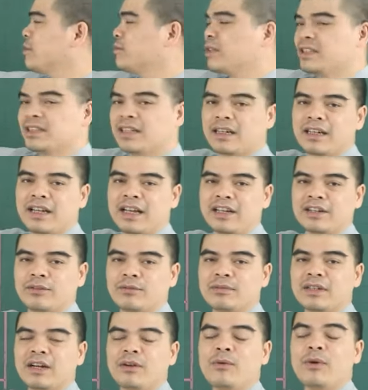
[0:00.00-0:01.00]
trong thời gian này
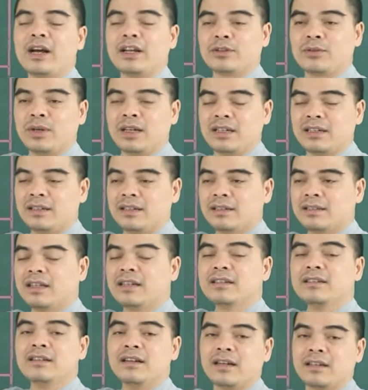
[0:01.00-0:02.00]
cũng đang hòa thuận,
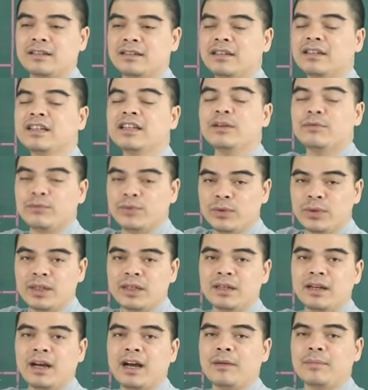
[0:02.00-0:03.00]
tận hưởng những cái niềm vui
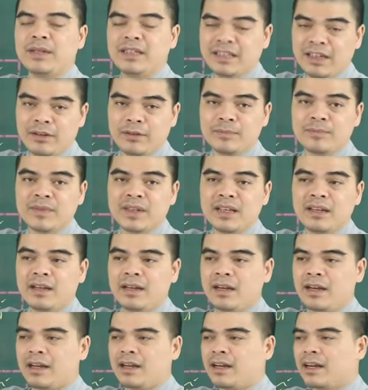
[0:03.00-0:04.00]
ở bên nhau.
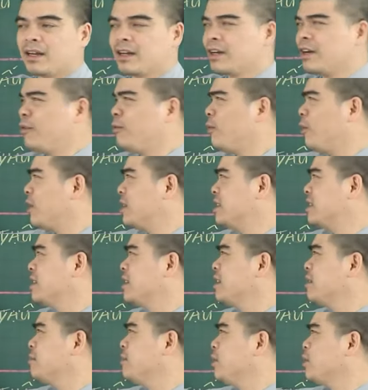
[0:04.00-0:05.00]
À, không còn những
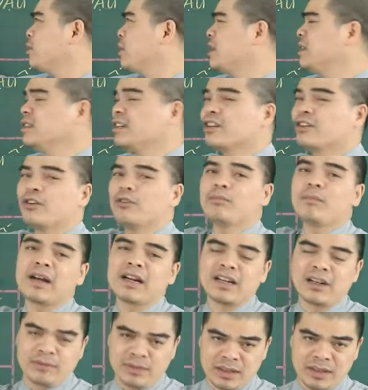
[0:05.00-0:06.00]
cái mâu thuẫn, những cái khúc
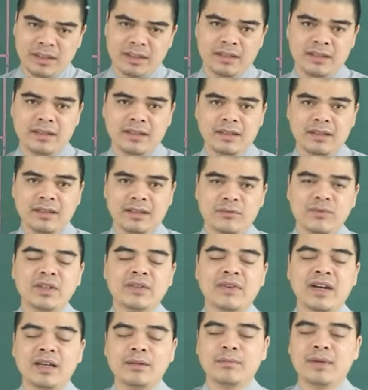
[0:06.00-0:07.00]
mắc nào nữa.
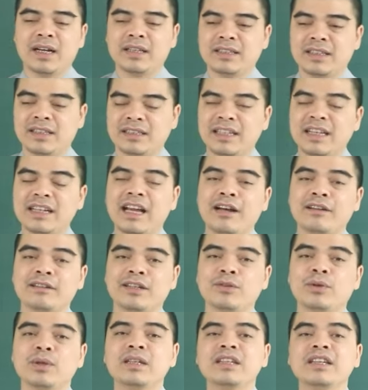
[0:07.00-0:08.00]
Vì vậy mà gì gia đạo
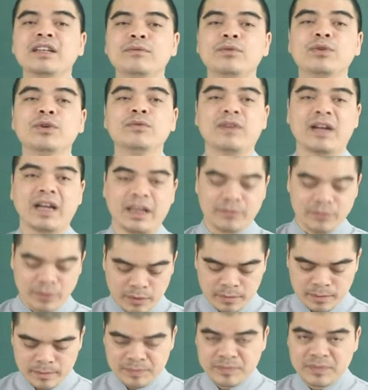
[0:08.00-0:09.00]
thì luôn yên vui và hạnh
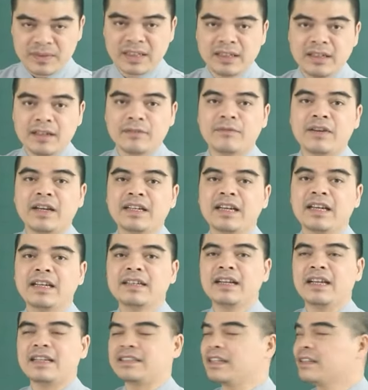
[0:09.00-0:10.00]
phúc. Vậy
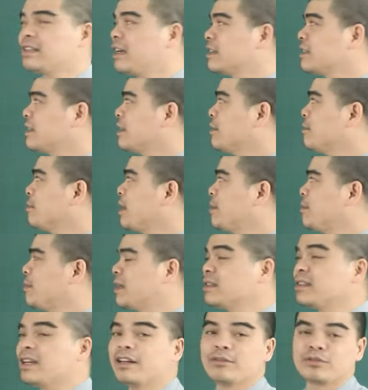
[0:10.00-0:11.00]
nên để gia tăng thêm cái may
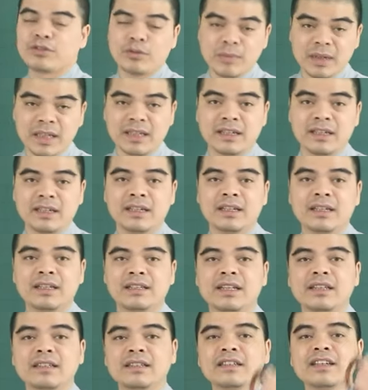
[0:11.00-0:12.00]
mắn tài lộc cho mình ấy,
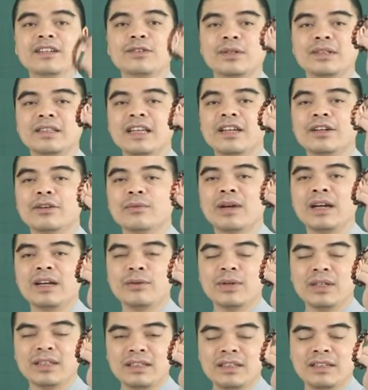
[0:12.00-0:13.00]
thì những người tuổi tỵ cũng hãy
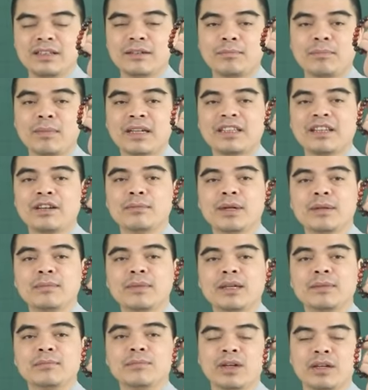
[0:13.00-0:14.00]
luôn nhớ mang theo bên
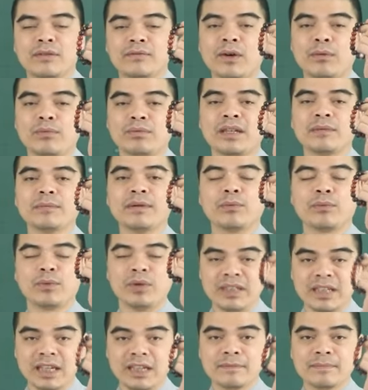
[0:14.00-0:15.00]
mình một cái vòng tam hợp
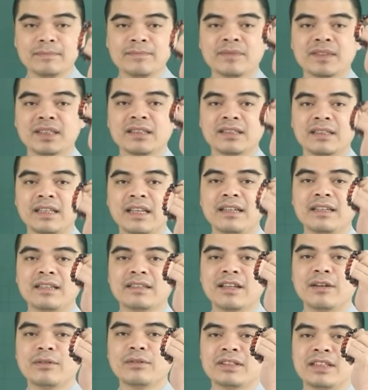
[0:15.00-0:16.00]
quý nhân tỵ
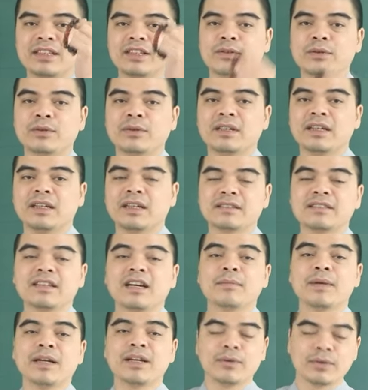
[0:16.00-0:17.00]
dậu xỉu để được
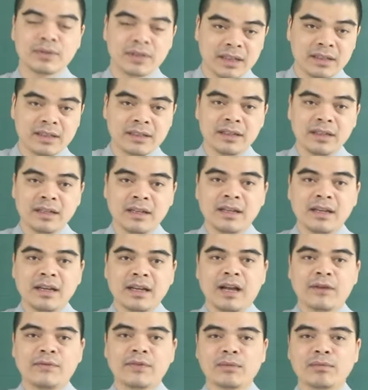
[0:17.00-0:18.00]
trợ mệnh hộ thân.
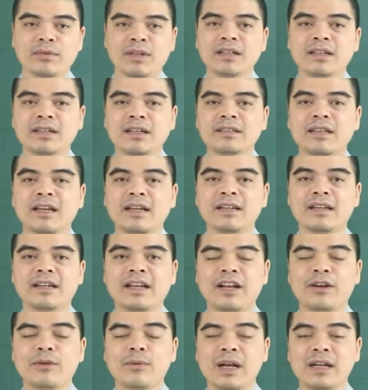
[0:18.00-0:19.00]
À, vòng đã được các thầy
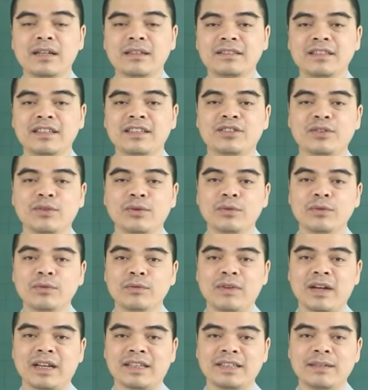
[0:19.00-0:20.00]
khai quang chỉ chú
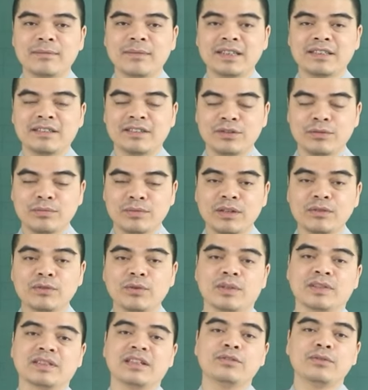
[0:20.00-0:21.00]
và xem ngày sử dụng theo
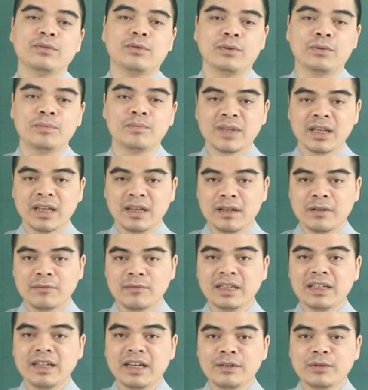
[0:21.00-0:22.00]
tuổi của gia chủ.
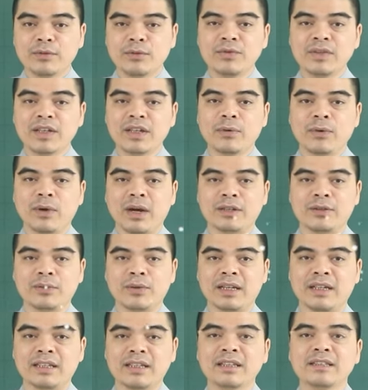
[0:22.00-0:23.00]
Vậy nên quý vị hoàn
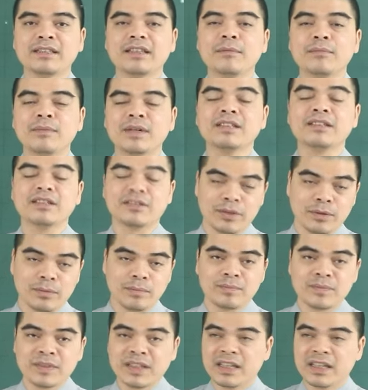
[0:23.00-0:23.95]
toàn yên tâm khi sử dụng.